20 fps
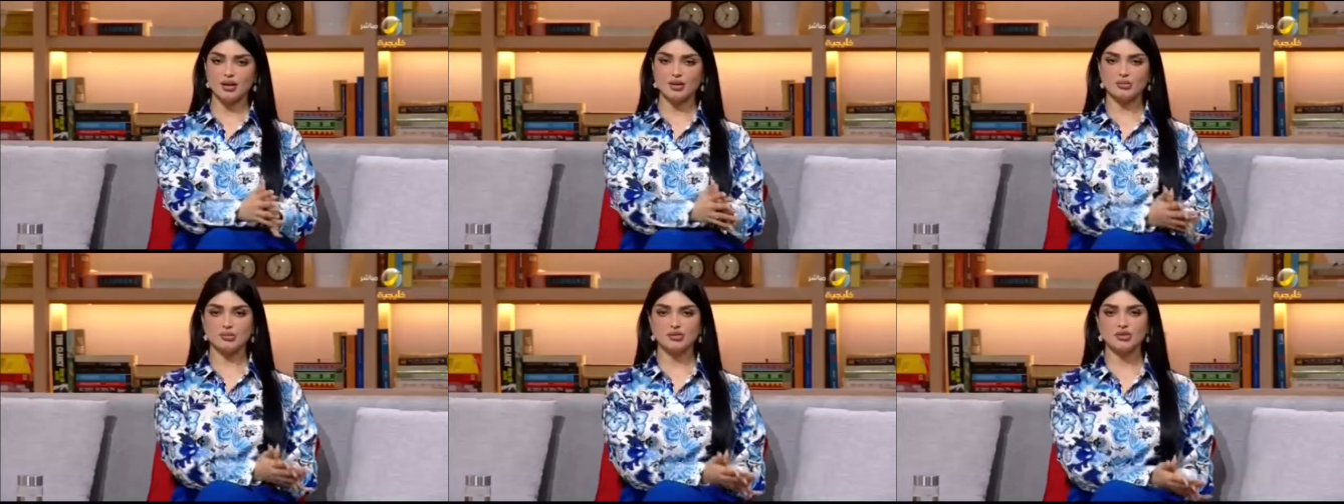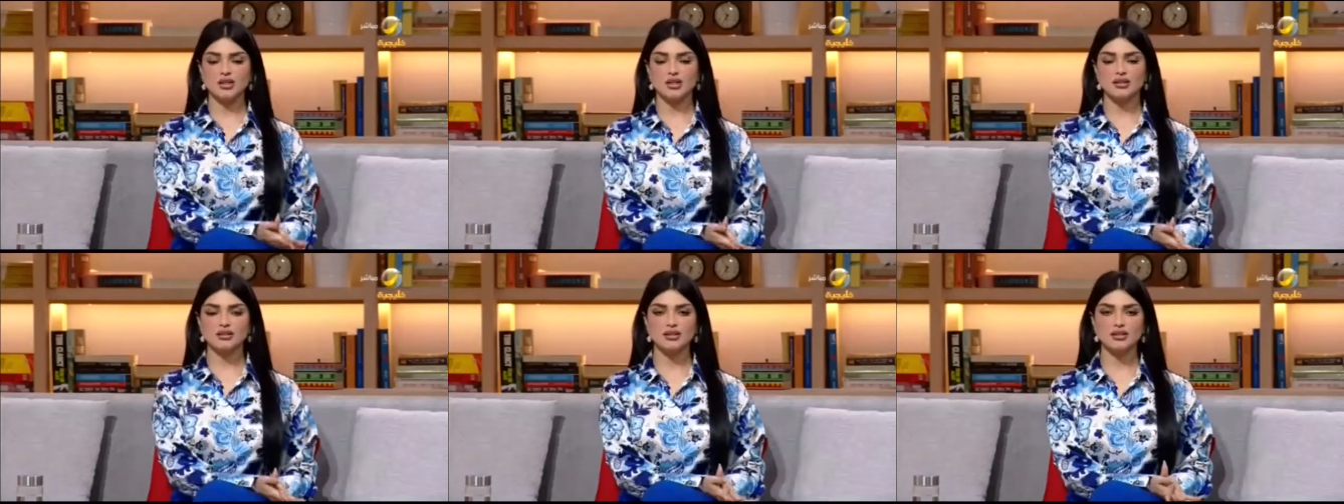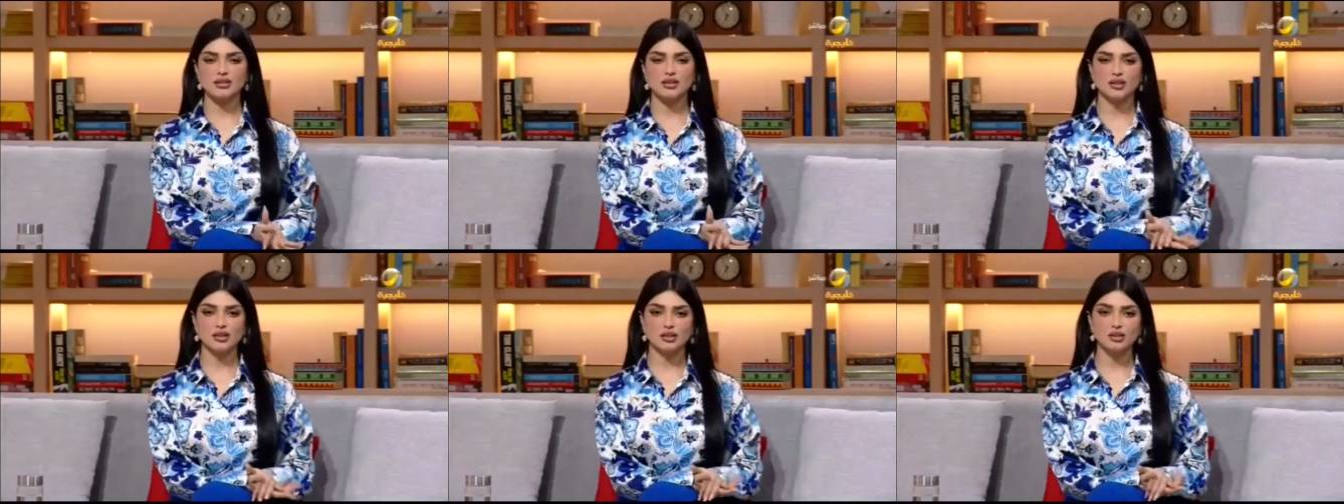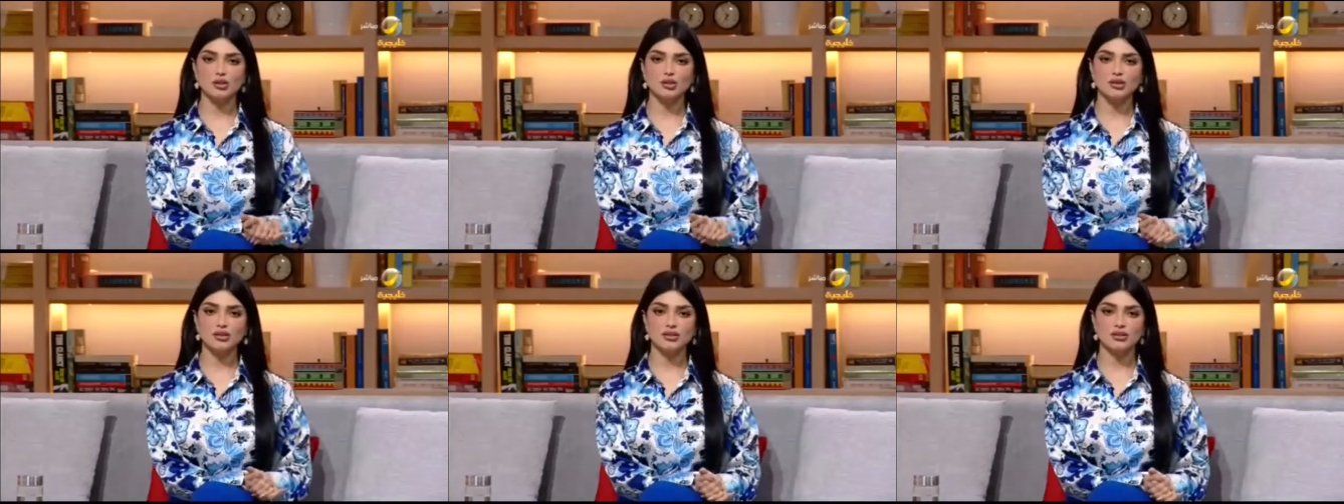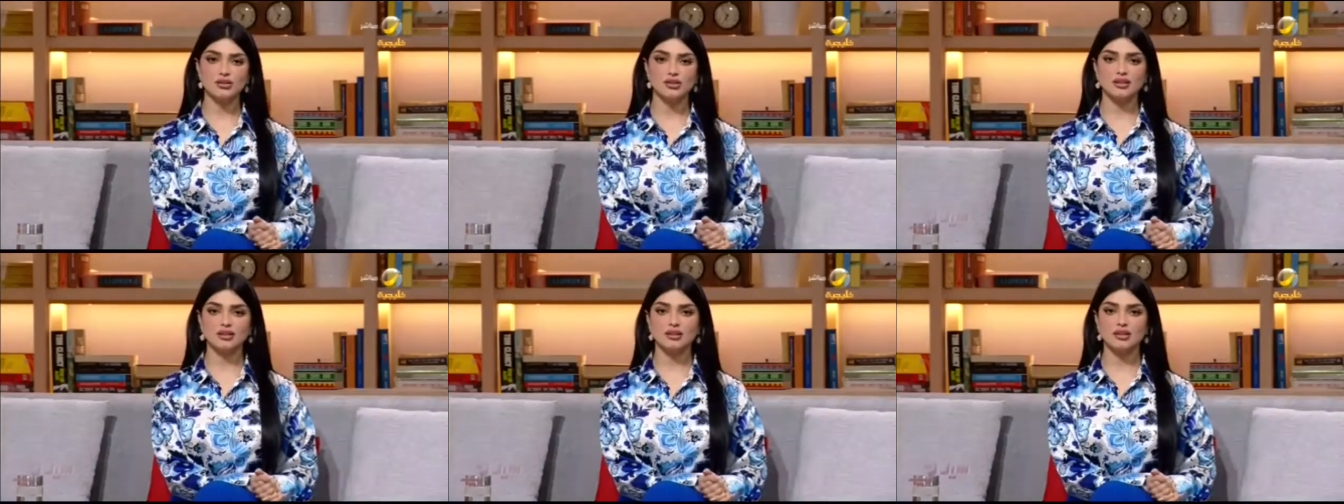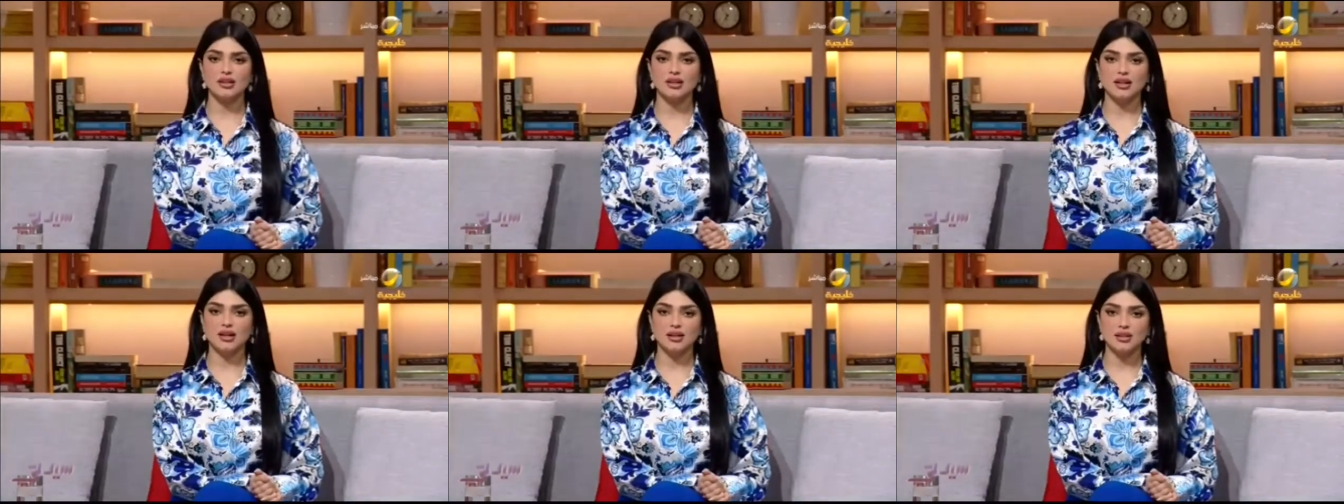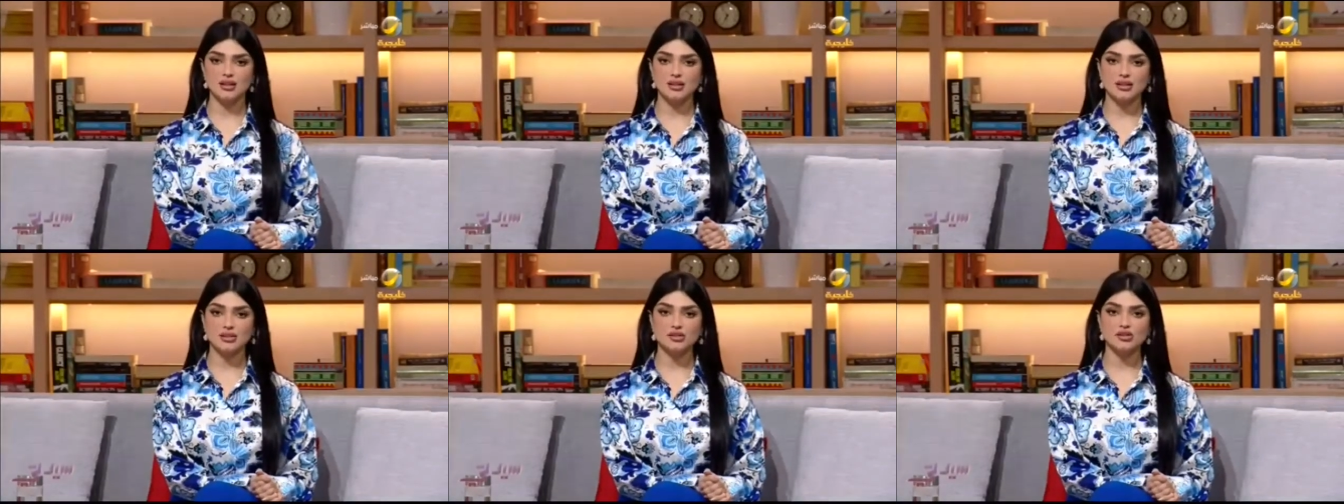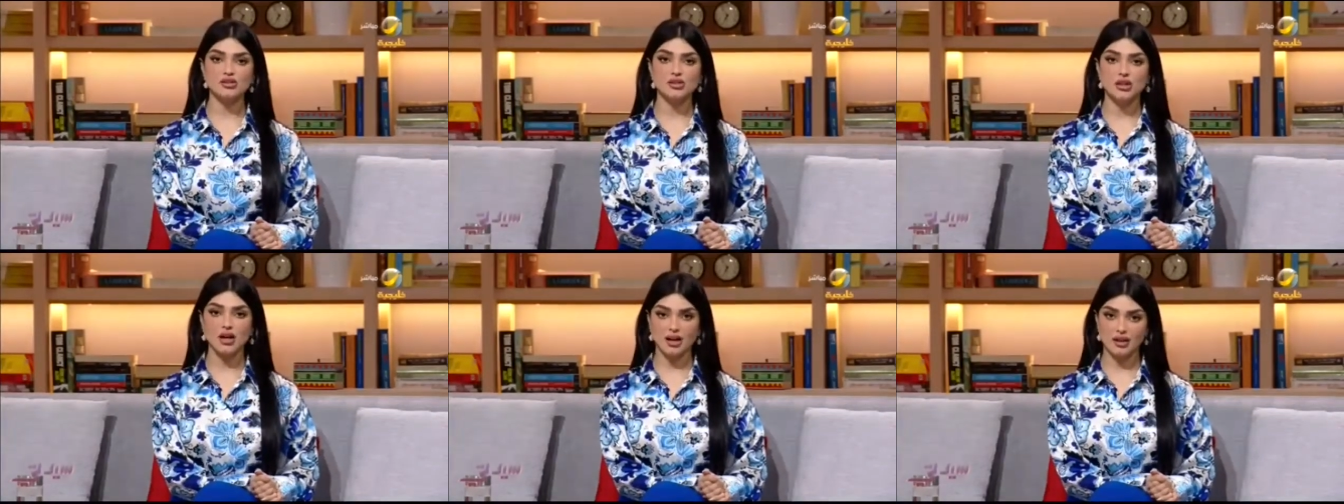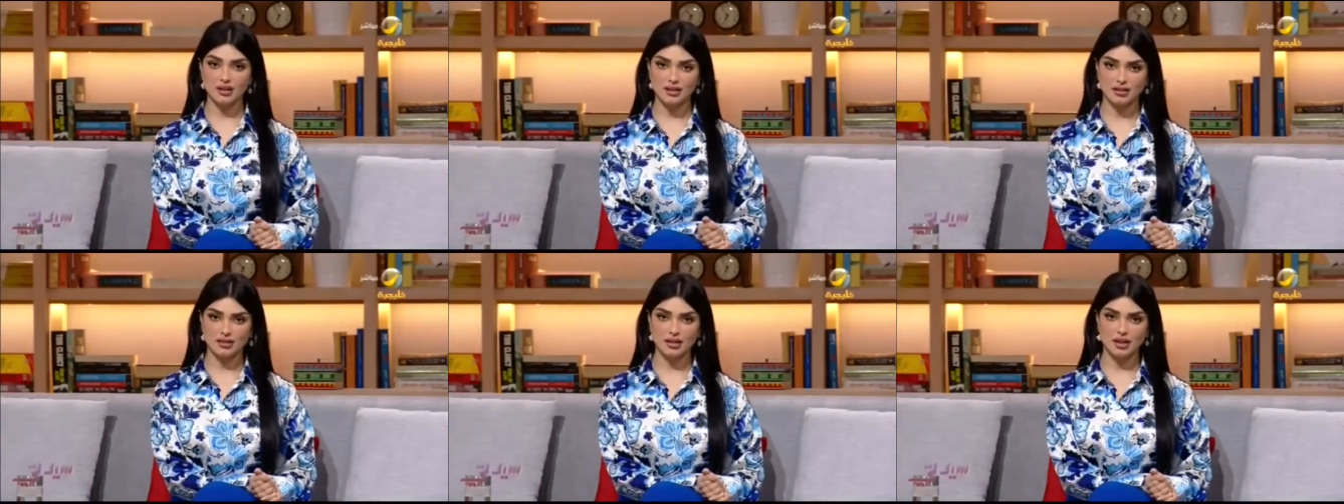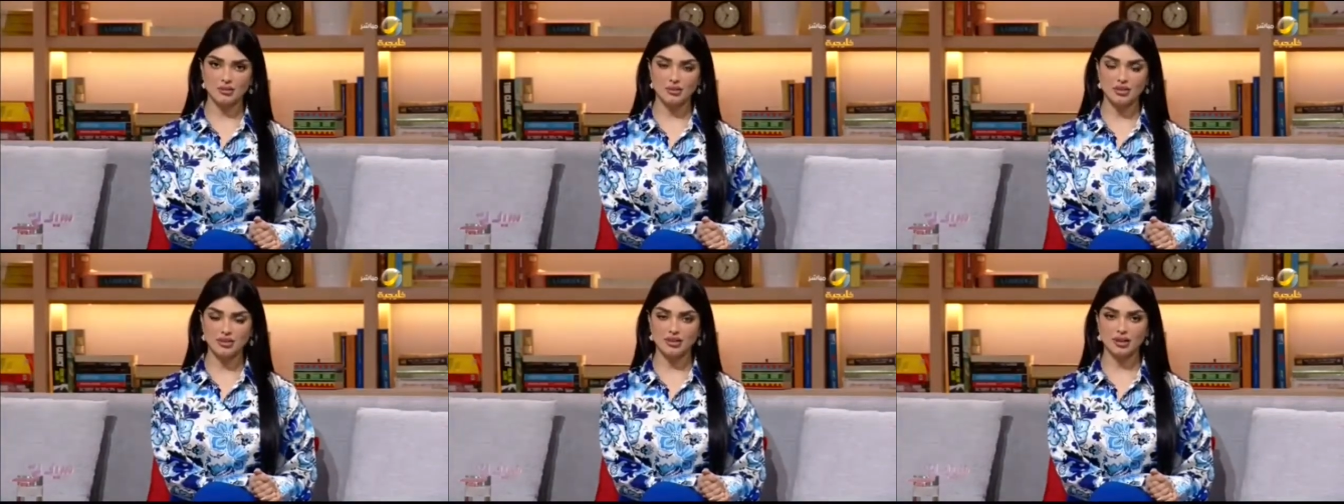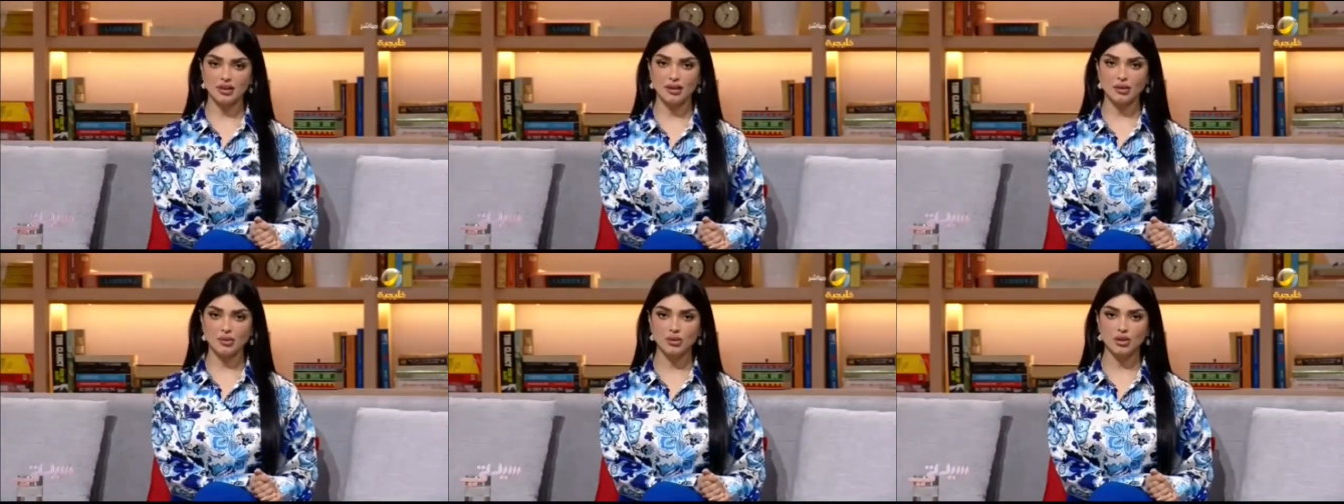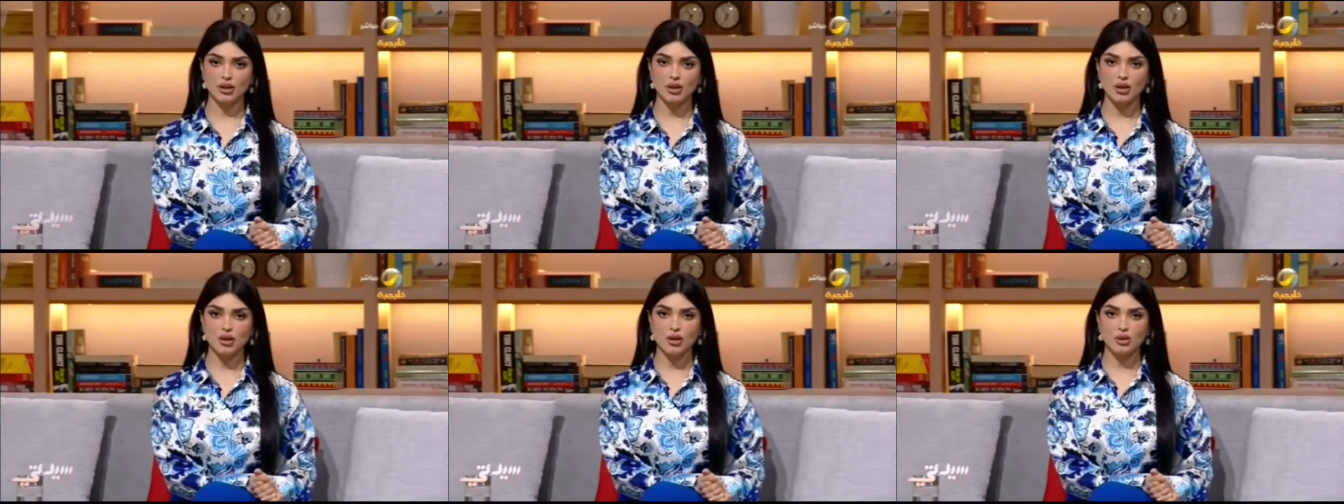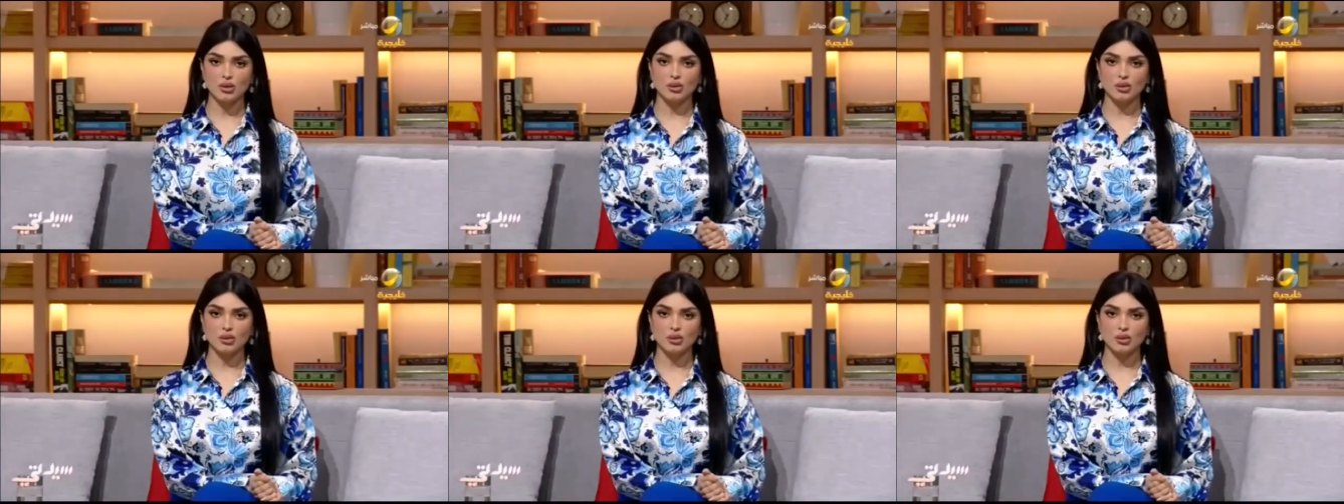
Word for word: مشاهدينا خلونا ننتقل الآن إلى الشاعر أحمد علوي